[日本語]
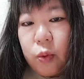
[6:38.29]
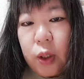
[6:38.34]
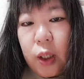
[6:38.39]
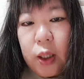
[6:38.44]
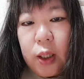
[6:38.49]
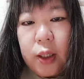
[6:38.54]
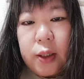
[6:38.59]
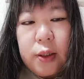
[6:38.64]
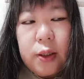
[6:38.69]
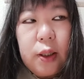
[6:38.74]
書
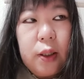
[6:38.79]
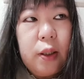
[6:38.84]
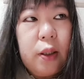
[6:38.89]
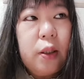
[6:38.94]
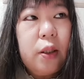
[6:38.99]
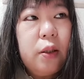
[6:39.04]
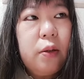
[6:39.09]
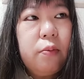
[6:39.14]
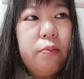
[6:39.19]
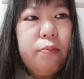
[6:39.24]
かされ
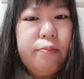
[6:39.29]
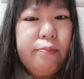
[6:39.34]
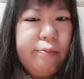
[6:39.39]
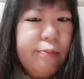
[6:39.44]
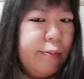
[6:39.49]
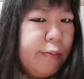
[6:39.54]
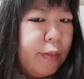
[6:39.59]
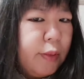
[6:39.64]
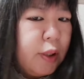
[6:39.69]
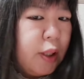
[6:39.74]

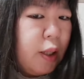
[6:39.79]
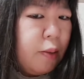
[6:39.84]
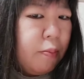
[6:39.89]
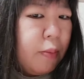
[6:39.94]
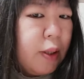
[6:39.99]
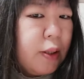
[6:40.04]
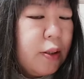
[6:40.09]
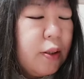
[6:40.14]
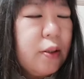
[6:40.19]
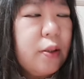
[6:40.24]
て
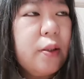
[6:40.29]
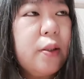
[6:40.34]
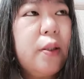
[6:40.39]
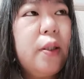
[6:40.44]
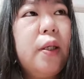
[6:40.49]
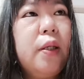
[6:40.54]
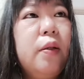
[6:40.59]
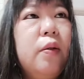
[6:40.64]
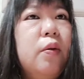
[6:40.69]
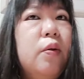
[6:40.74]
ます
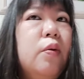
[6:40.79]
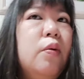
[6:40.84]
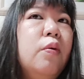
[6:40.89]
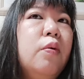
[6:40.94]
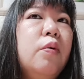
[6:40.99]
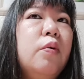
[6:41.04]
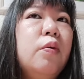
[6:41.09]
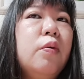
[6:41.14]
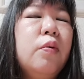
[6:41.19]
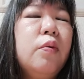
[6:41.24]
けど
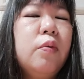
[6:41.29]
と、